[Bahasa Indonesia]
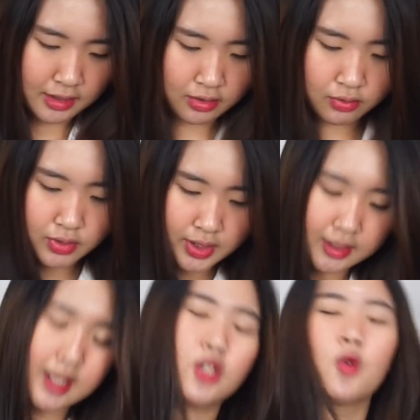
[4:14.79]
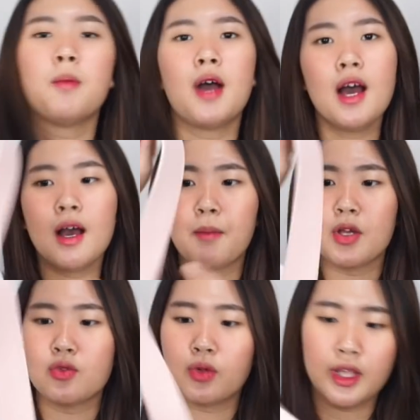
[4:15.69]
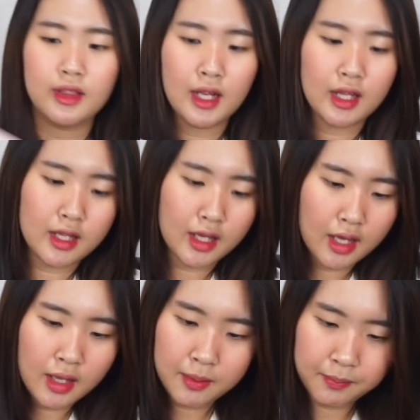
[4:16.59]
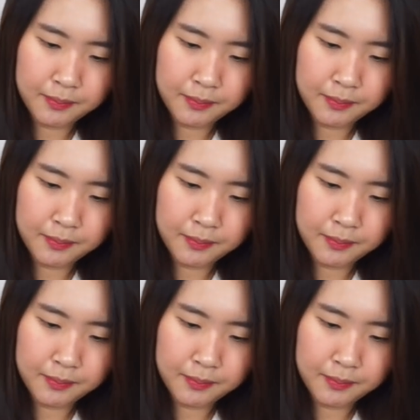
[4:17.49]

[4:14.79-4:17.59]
terus kita coba masukin talinya